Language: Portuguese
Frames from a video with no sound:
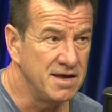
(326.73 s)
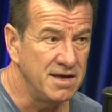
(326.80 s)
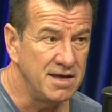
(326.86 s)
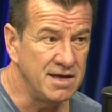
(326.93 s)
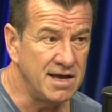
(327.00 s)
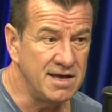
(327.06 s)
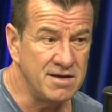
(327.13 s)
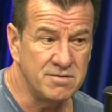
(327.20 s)

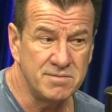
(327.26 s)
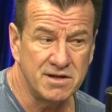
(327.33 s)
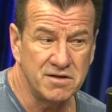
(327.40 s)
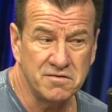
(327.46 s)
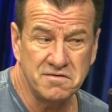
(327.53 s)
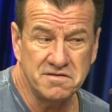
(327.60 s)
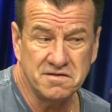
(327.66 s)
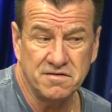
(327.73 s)
E aí é uma das
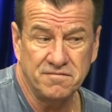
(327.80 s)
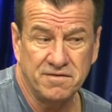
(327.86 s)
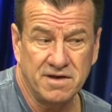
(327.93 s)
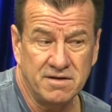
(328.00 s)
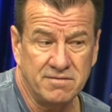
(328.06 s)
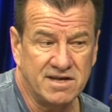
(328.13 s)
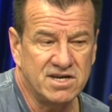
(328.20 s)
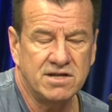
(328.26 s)
coisas que eu
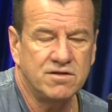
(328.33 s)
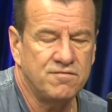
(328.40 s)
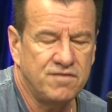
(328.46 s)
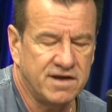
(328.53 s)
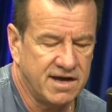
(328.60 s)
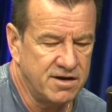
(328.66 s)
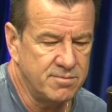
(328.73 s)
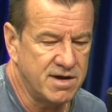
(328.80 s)
fiquei, não adianta
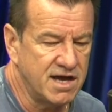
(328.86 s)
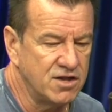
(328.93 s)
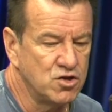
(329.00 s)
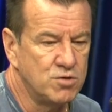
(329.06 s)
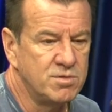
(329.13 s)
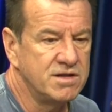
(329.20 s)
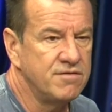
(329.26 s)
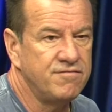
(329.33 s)
ficar numa
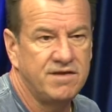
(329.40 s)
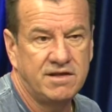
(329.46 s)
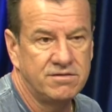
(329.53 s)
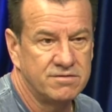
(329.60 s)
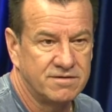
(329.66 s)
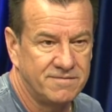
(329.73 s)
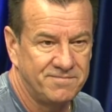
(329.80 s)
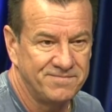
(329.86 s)
redoma de
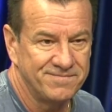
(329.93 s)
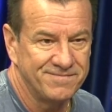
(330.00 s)
vidro,